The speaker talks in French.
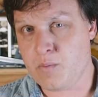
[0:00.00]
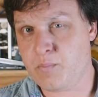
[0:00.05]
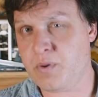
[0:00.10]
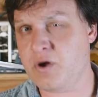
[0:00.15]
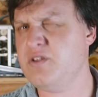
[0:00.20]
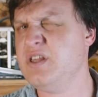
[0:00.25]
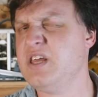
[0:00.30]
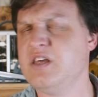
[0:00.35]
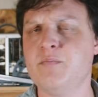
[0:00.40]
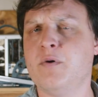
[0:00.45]

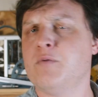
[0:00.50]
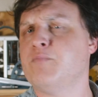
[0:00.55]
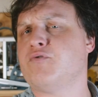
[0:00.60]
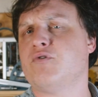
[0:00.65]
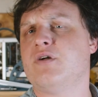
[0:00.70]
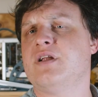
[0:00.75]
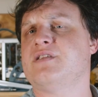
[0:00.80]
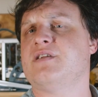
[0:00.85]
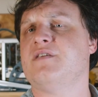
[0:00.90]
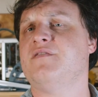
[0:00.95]
Pas uniquement
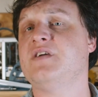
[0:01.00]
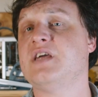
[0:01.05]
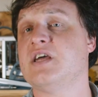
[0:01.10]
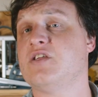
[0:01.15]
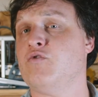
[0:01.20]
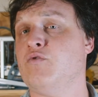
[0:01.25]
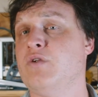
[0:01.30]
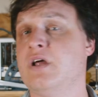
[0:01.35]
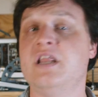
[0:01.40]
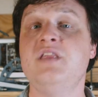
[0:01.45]
pour
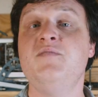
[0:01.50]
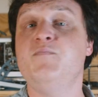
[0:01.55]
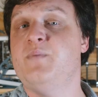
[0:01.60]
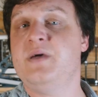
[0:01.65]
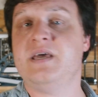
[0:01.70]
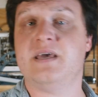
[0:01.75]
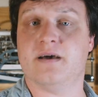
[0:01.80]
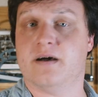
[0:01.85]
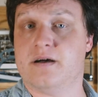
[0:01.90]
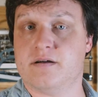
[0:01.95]
l'électrification de la ligne
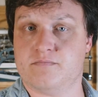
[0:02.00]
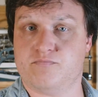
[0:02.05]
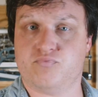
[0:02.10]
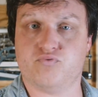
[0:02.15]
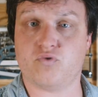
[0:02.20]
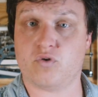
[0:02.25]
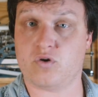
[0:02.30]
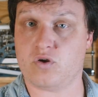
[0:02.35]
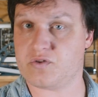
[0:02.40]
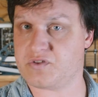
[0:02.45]
P, hein,
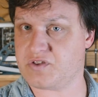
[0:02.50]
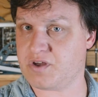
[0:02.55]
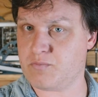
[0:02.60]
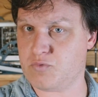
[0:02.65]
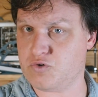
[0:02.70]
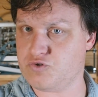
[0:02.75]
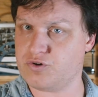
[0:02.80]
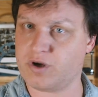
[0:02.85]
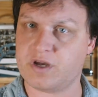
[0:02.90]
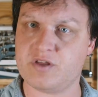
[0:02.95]
pour
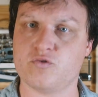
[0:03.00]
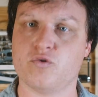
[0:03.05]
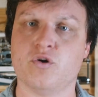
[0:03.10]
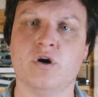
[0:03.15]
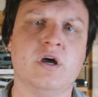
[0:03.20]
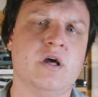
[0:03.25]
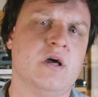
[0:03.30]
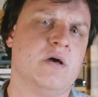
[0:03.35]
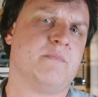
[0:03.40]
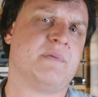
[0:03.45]
l'ensemble du réseau,
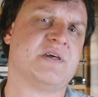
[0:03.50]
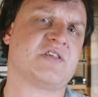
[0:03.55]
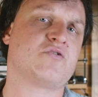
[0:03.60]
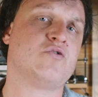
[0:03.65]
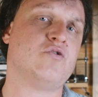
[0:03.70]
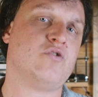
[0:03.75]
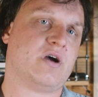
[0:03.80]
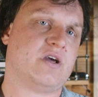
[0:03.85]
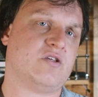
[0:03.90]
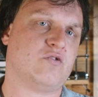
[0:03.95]
parce
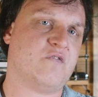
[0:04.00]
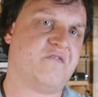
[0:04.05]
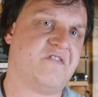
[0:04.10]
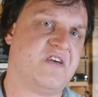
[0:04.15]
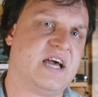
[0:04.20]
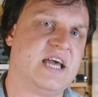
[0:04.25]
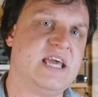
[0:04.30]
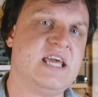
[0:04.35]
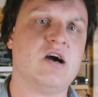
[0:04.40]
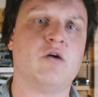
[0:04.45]
que le réseau
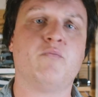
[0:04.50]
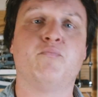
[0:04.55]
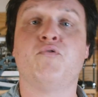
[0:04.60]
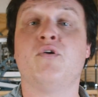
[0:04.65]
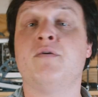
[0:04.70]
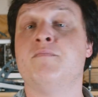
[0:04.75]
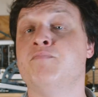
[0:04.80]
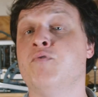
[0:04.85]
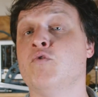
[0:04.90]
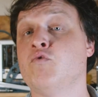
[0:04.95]
ferré
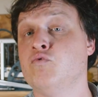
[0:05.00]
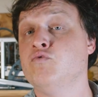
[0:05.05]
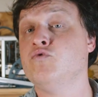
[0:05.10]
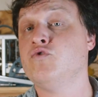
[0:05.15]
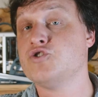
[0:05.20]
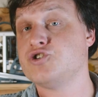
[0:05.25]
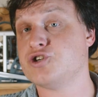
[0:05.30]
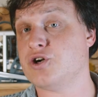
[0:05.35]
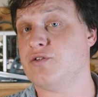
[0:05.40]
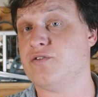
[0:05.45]
emploie beaucoup
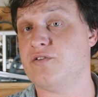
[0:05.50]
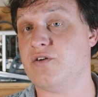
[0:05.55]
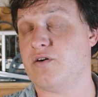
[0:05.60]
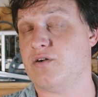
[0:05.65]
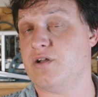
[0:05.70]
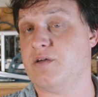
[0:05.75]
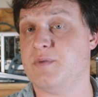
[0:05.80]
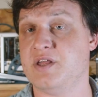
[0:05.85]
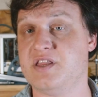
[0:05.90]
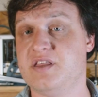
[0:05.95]
de gens
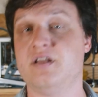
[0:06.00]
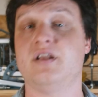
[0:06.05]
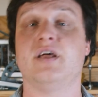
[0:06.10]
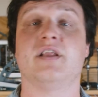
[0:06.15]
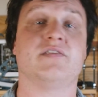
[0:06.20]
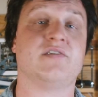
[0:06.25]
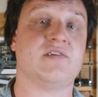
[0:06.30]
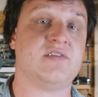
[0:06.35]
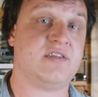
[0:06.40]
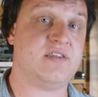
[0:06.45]
dans les métiers de
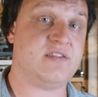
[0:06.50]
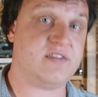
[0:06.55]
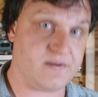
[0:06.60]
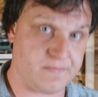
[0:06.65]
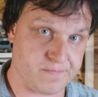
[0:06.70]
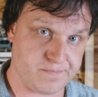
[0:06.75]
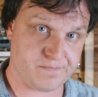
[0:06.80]
l'électricité.